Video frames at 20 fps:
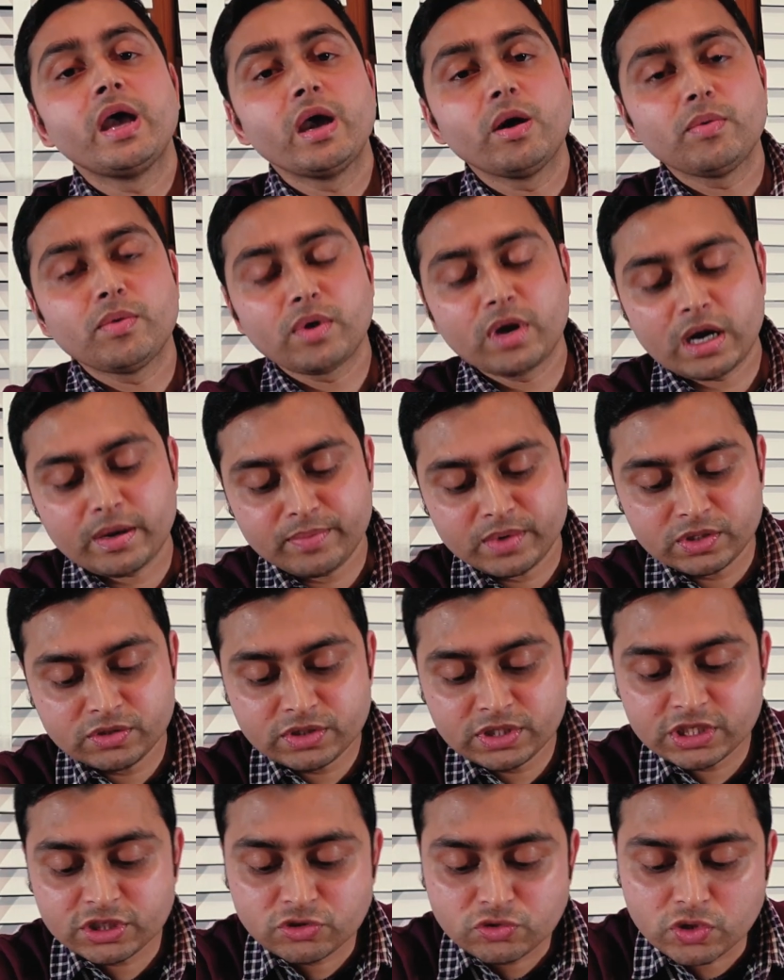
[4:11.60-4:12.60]
এবং আপনি
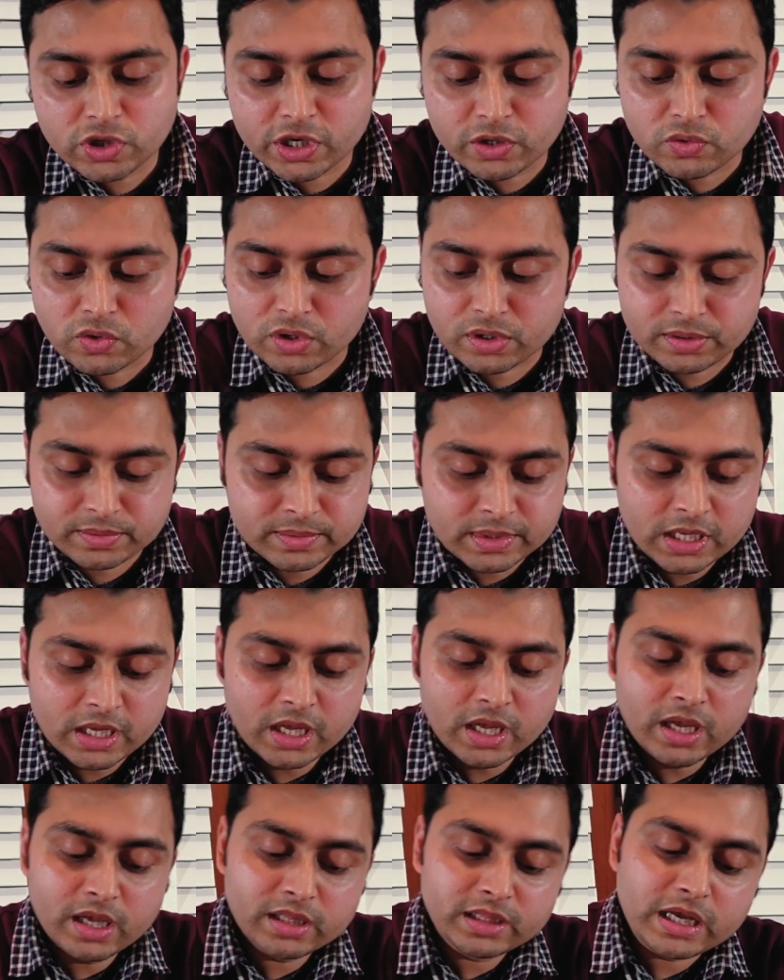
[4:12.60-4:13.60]
যদি স্টুডেন্ট হন
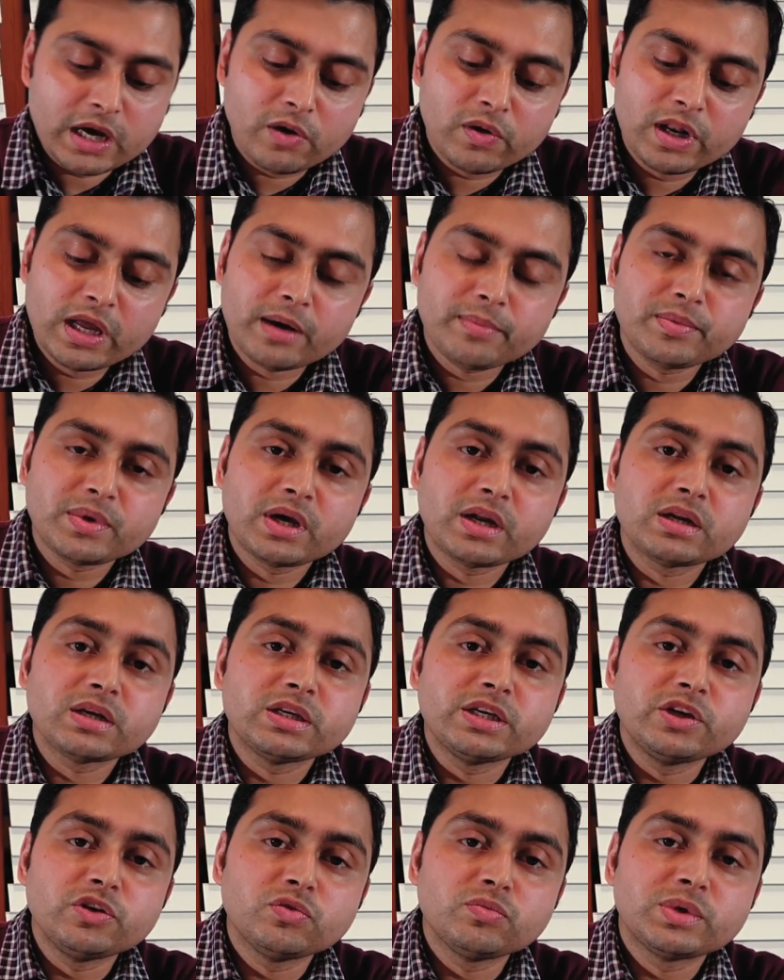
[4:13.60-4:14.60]
তাহলে আপনার
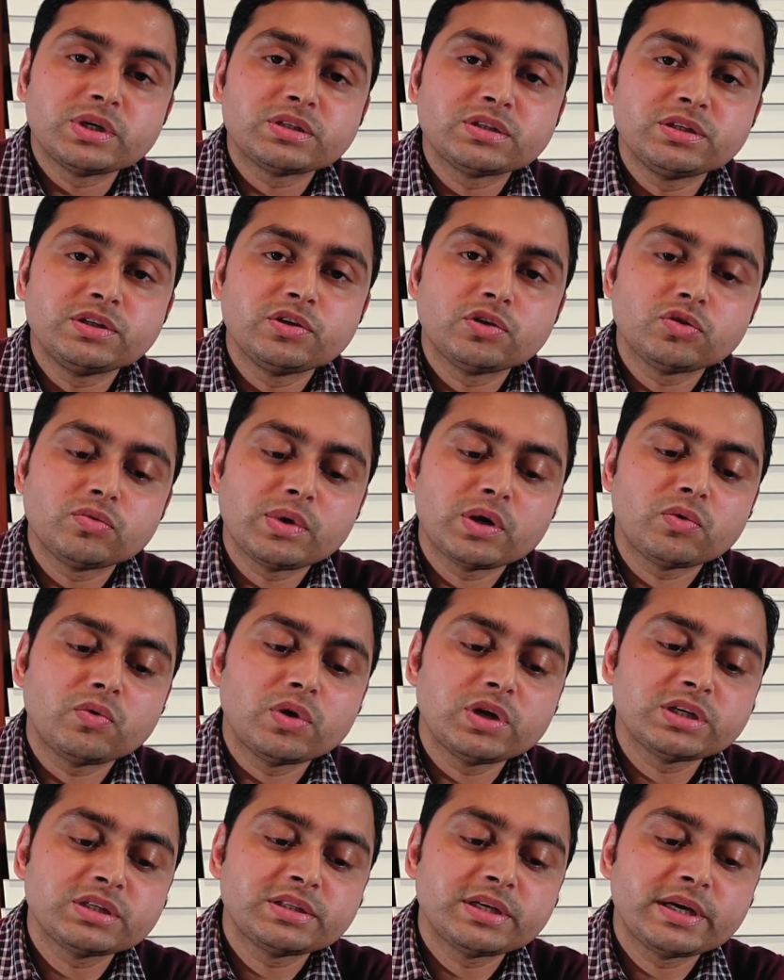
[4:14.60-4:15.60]
ইউনিভার্সিটি অথবা
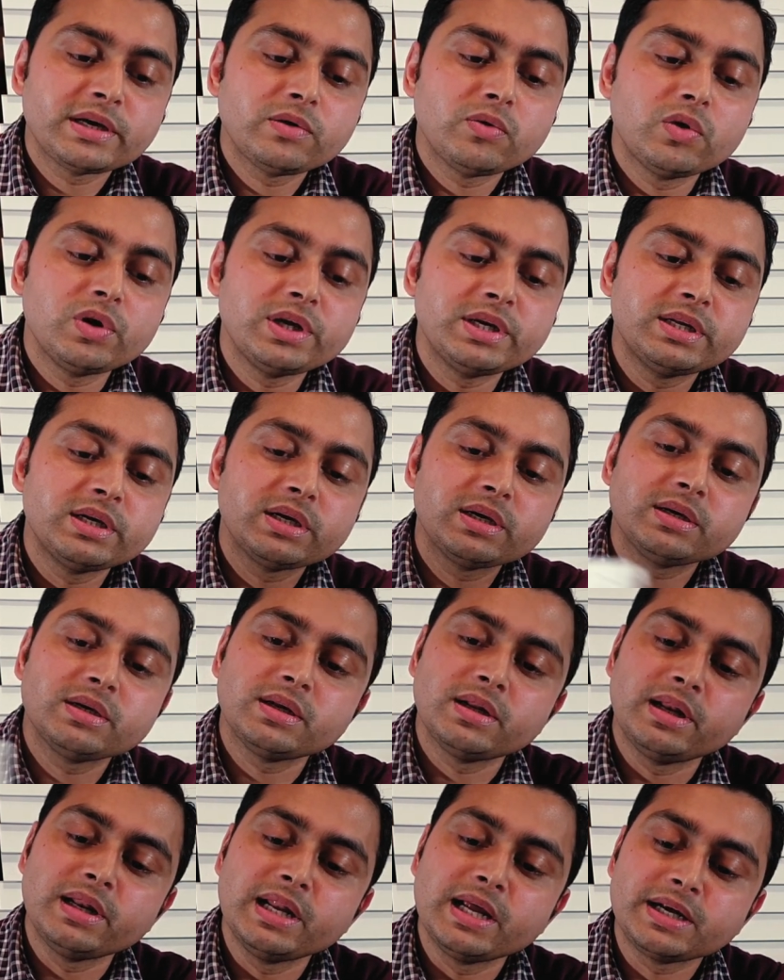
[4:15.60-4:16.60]
কলেজ থেকে হলিডে
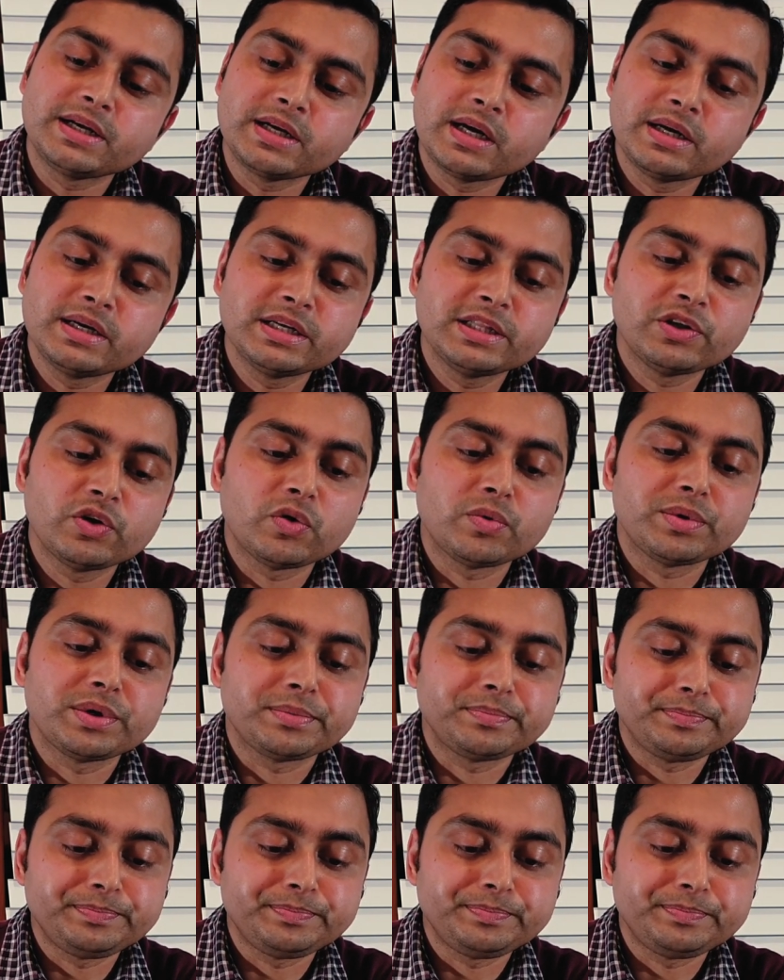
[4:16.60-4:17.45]
লেটার নিতে হবে